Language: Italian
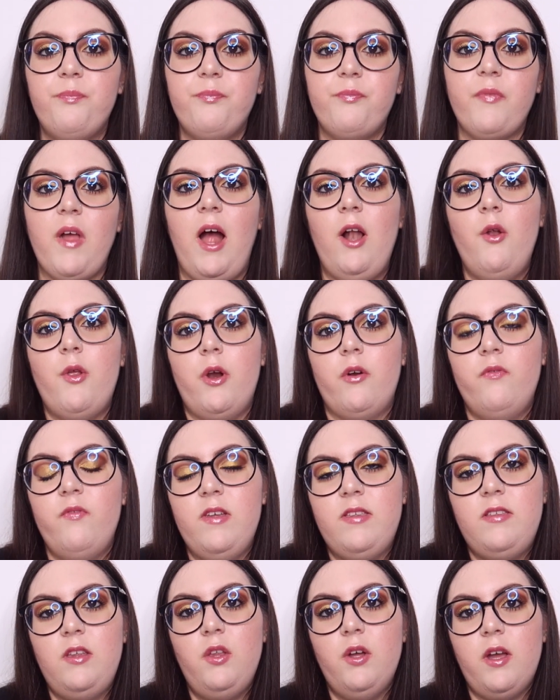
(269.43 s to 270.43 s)
Mm, allora, un
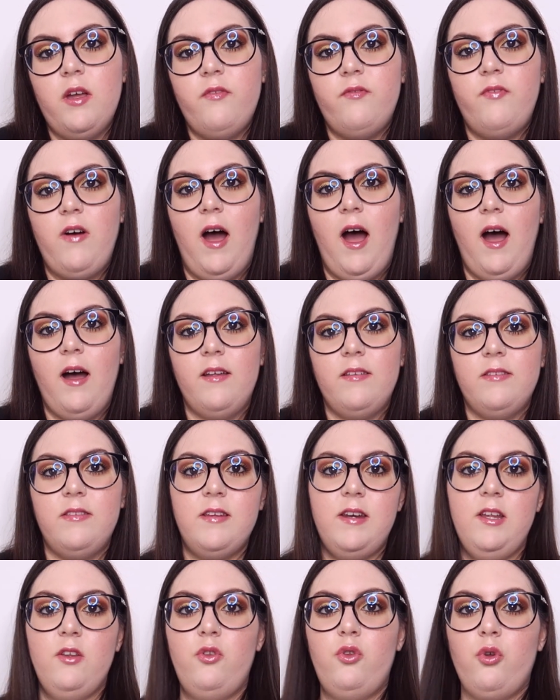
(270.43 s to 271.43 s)
vestito che va
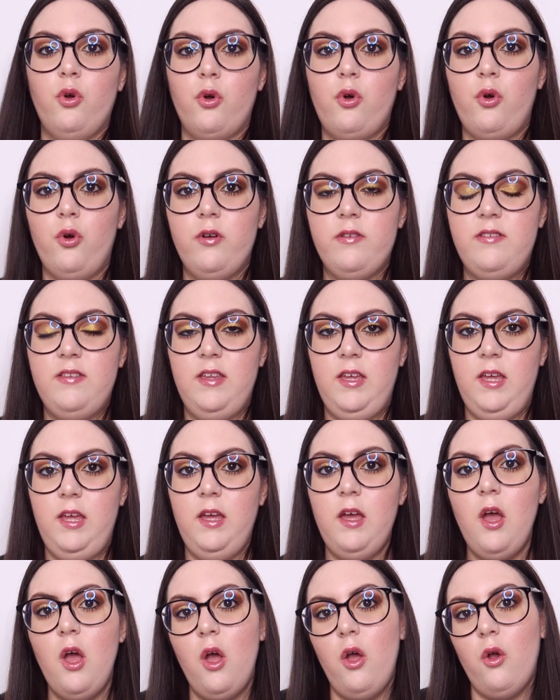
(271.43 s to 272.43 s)
dritto
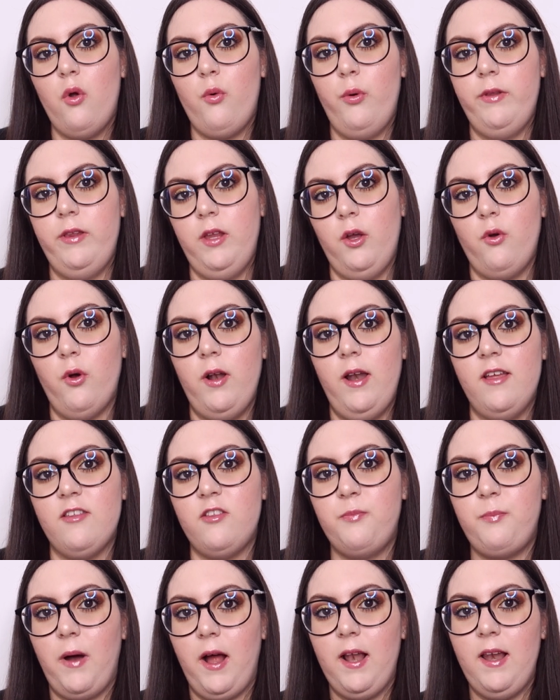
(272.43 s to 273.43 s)
così, quindi con le
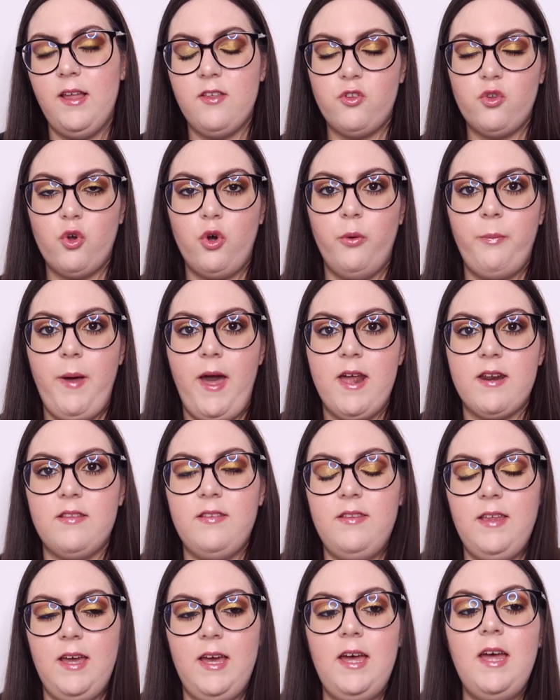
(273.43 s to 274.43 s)
spalle
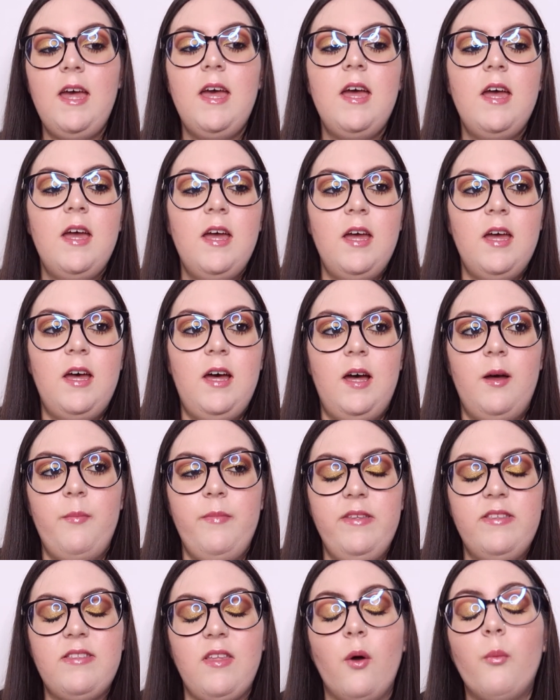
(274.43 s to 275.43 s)
scoperte, eh,
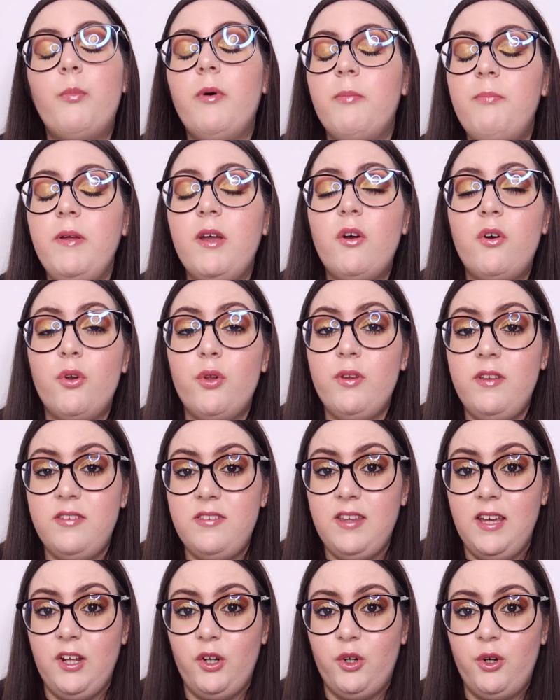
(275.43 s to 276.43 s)
mi sta un po' piccolo di
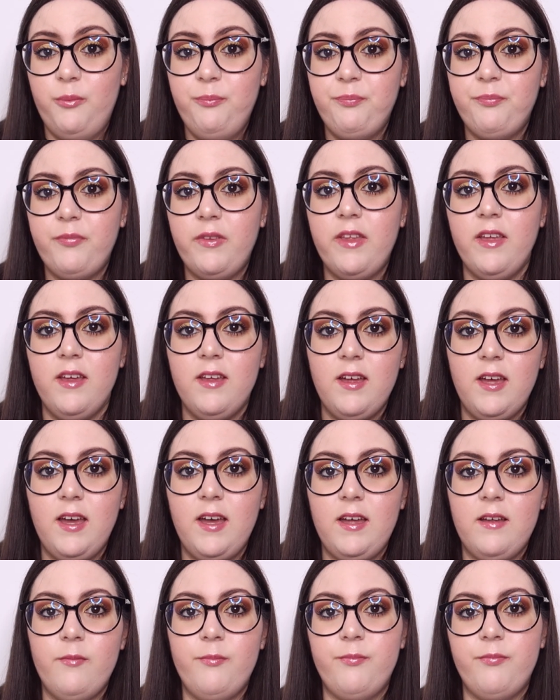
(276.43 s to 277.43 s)
seno
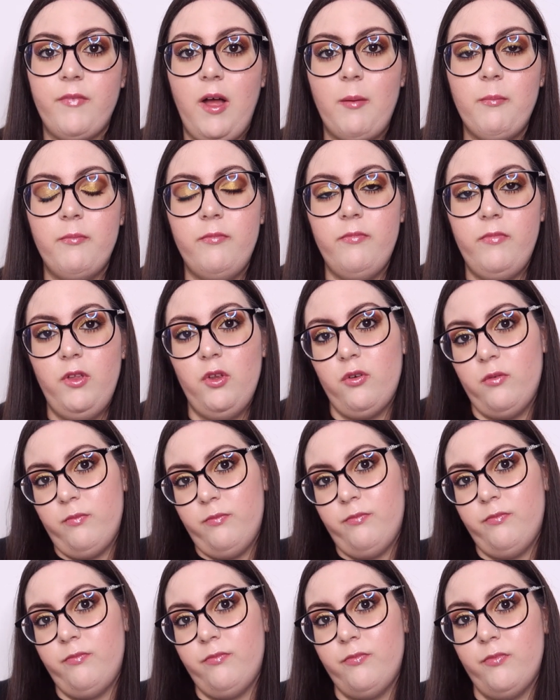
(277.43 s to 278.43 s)
e mm, io,
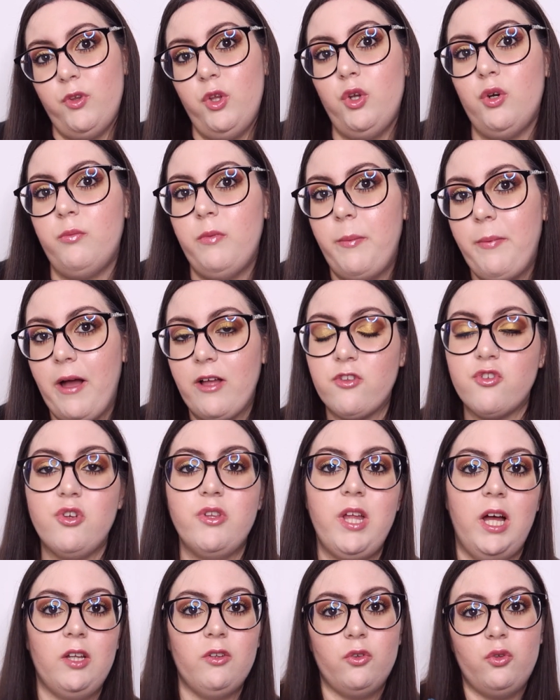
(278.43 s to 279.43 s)
io, non mi
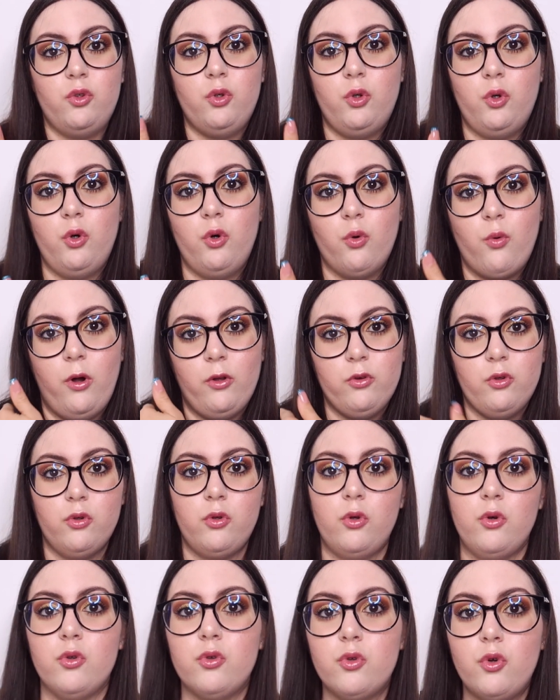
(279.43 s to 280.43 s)
piaccio tanto quando
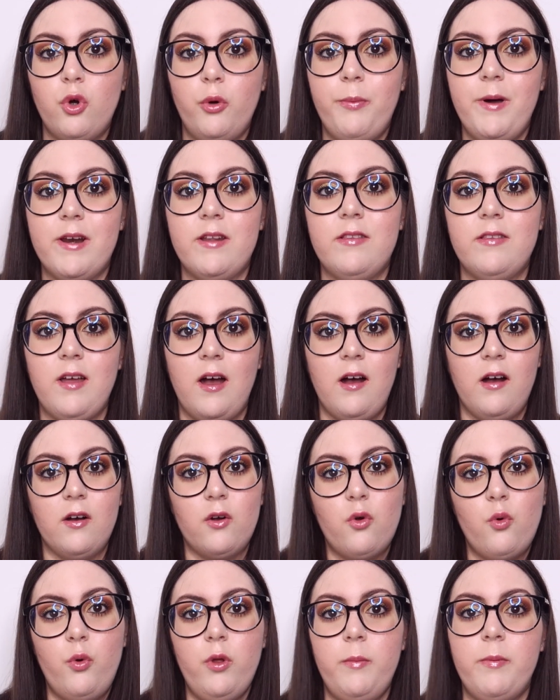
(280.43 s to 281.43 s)
sono
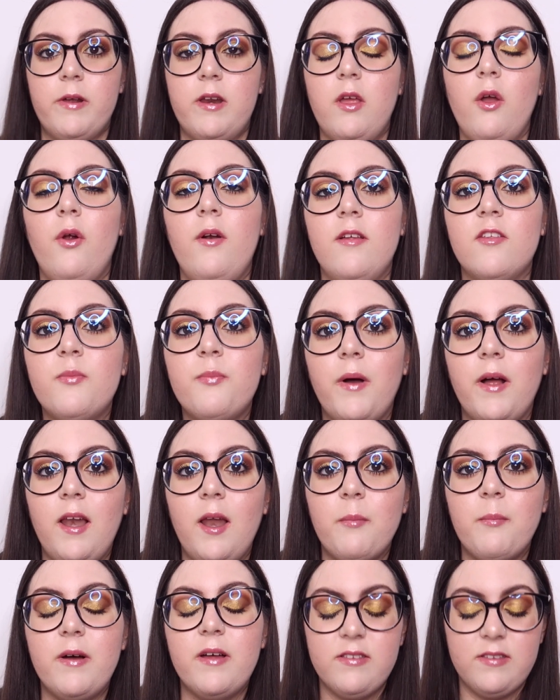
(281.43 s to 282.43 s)
scoperta qui perché ho le
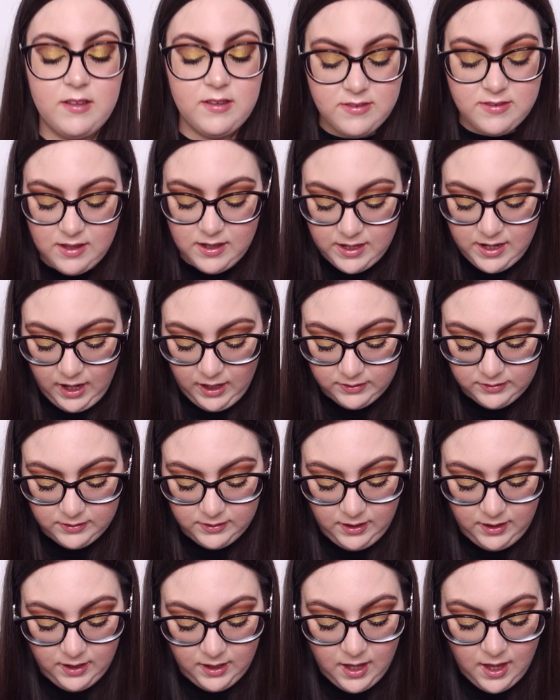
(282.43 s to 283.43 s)
spalle abbastanza
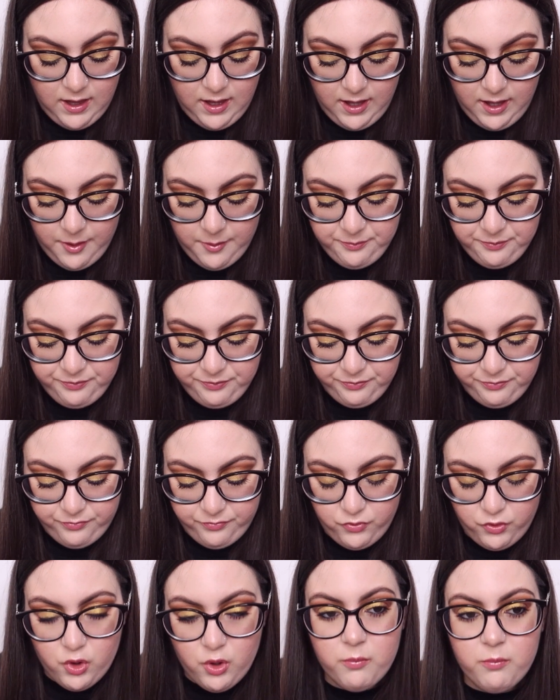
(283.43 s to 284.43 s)
grandi e
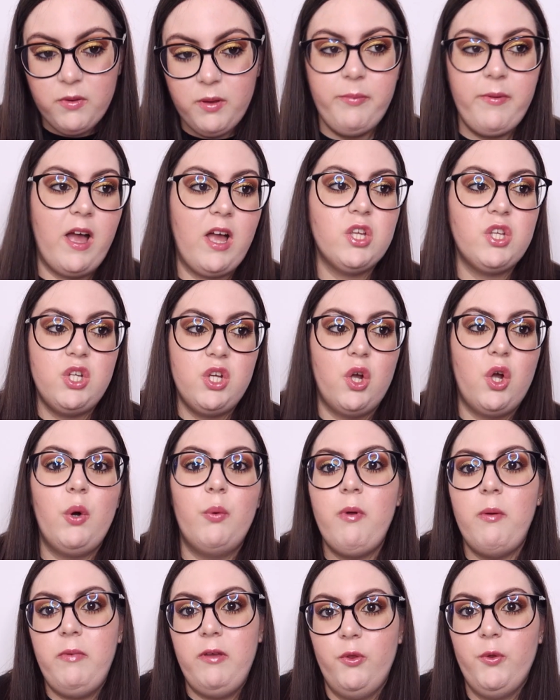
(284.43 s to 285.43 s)
mm, non mi piace
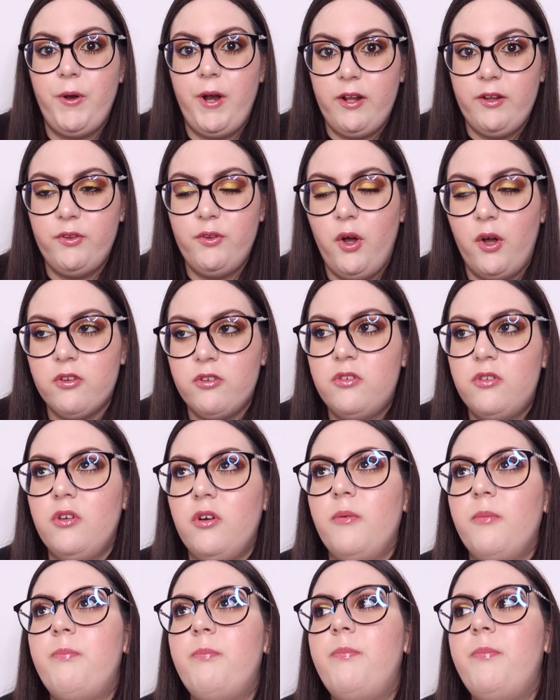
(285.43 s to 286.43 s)
come mi dona
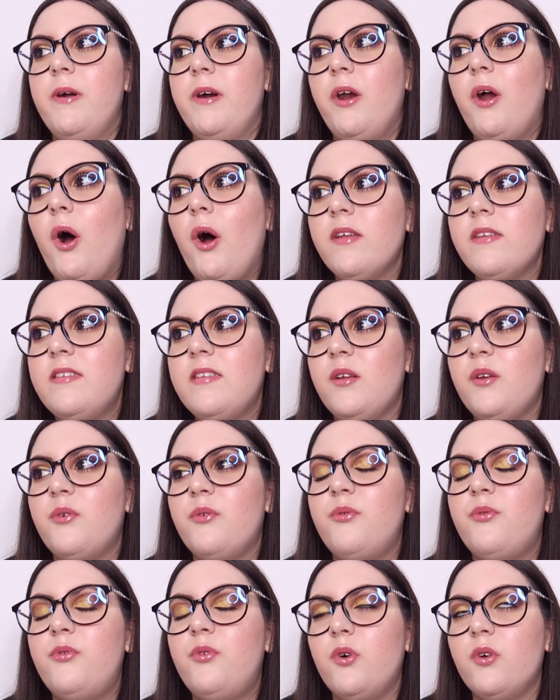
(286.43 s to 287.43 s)
addosso però se
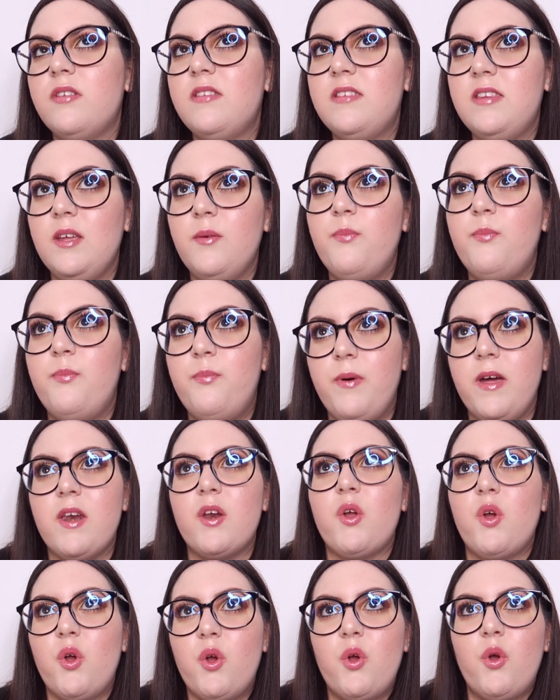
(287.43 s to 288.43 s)
non fosse
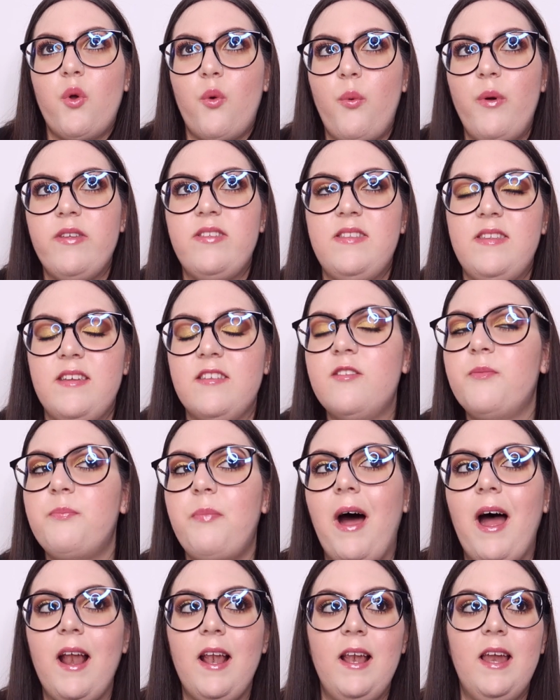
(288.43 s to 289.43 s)
per queste
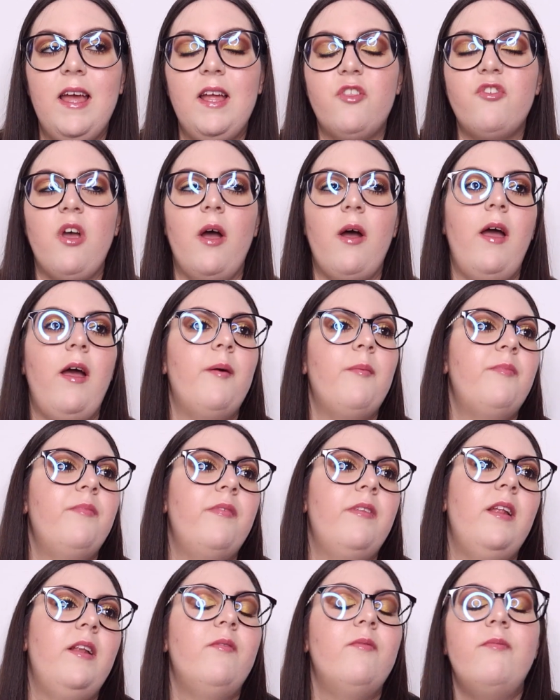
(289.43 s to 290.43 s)
spalle cioè
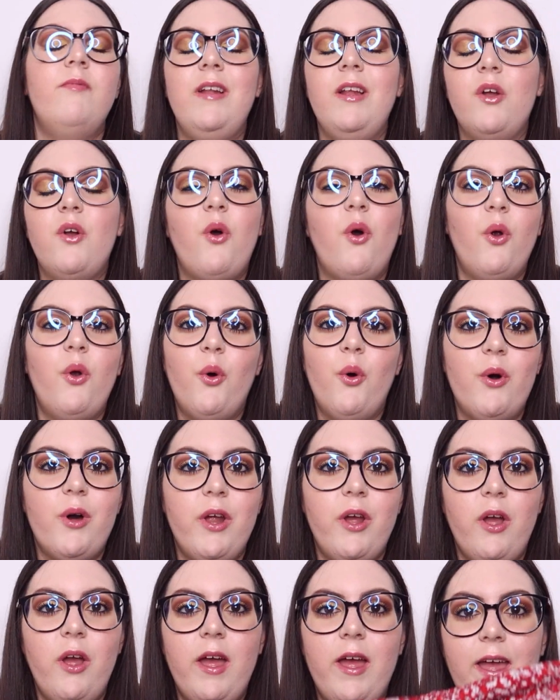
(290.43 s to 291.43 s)
il, il
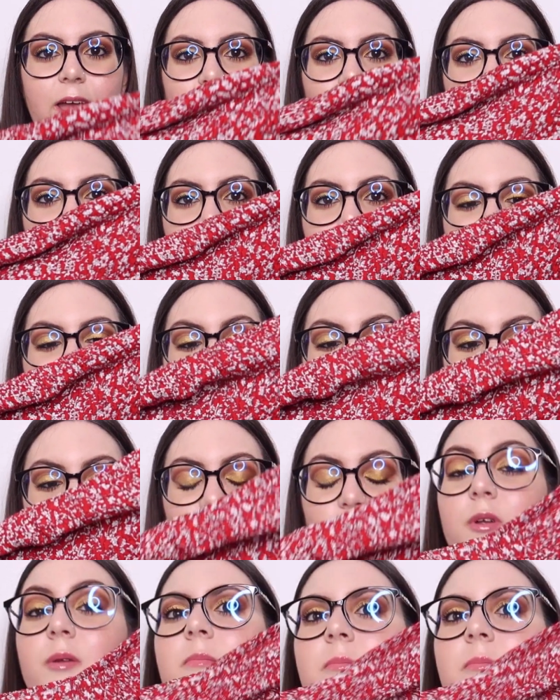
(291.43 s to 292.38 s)
colore e come è fatto